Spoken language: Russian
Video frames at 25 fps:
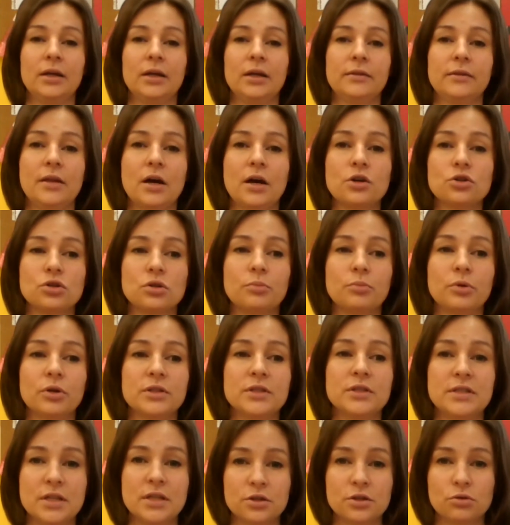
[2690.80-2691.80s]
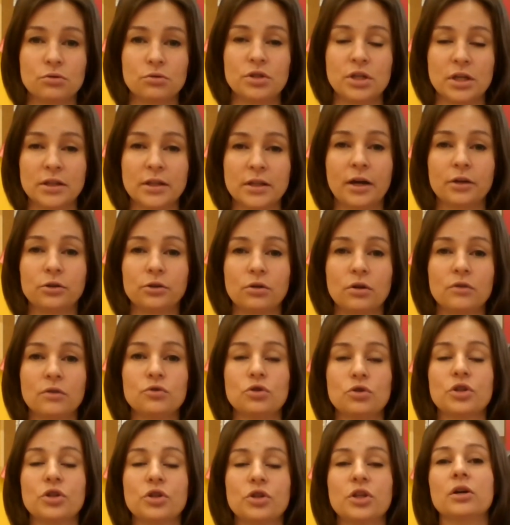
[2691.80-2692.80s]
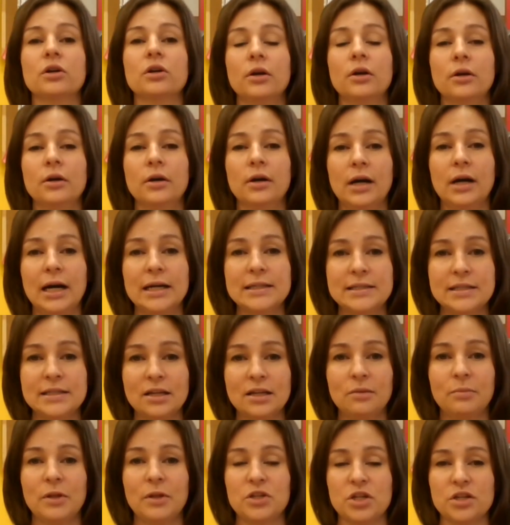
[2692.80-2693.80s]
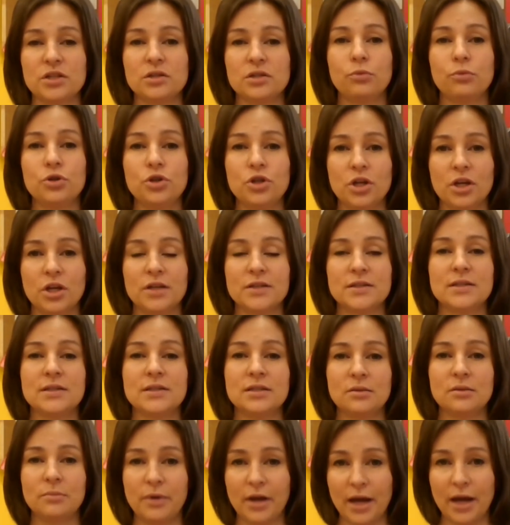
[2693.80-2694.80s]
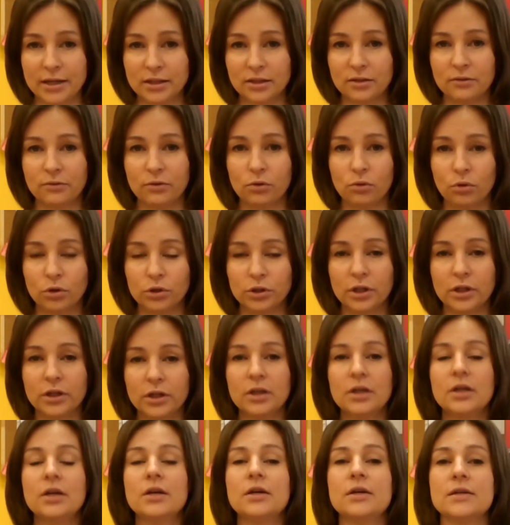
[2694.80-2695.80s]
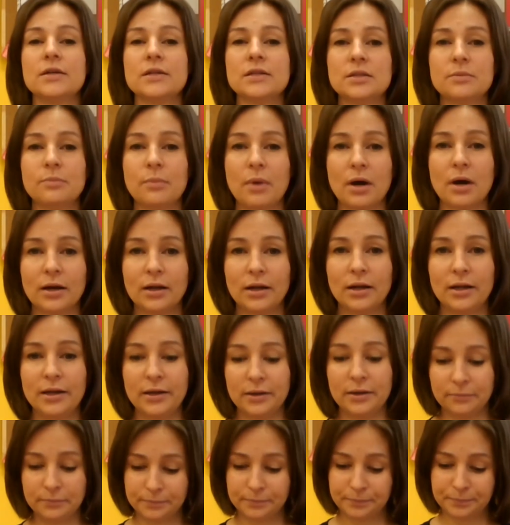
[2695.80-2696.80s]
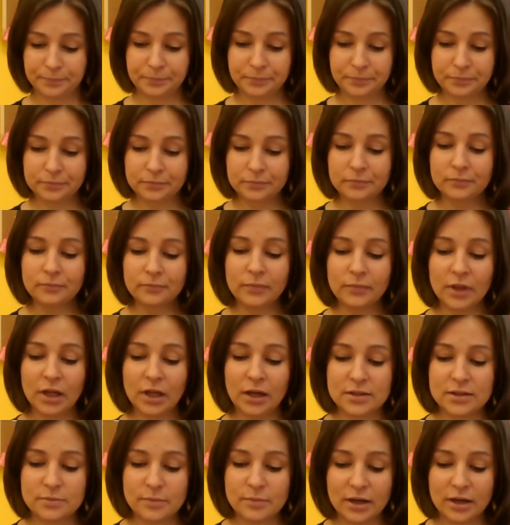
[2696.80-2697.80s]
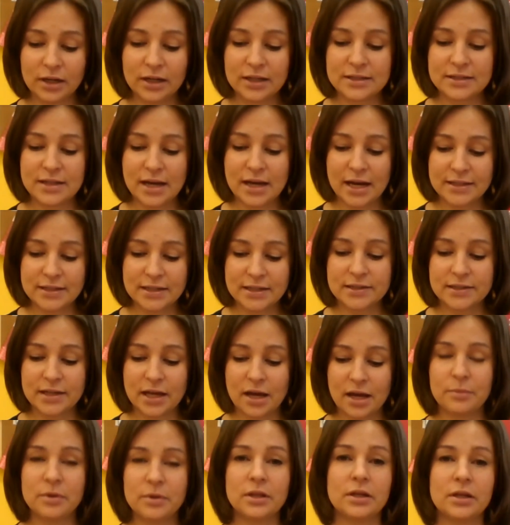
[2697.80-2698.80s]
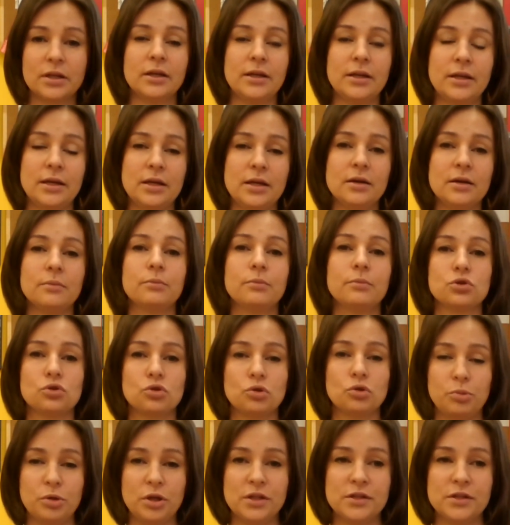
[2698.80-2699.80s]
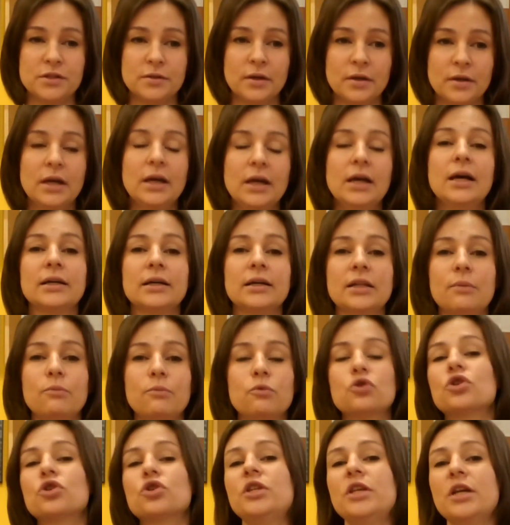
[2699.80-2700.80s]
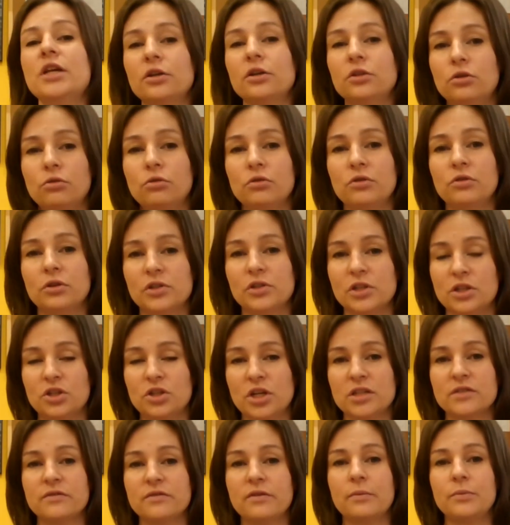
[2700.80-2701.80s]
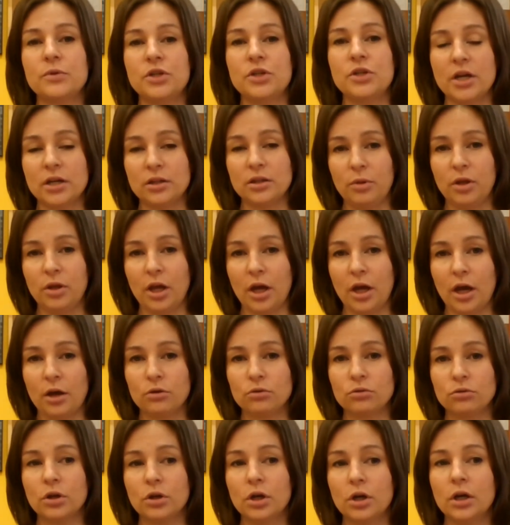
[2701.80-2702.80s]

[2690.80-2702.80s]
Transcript: так, чтобы те студенты, которые все-таки хотели бы начать обучение с сентября этого года, смогли а, смогли сдать экзамены и поступить. К тому же некоторые университеты сейчас вообще отменяют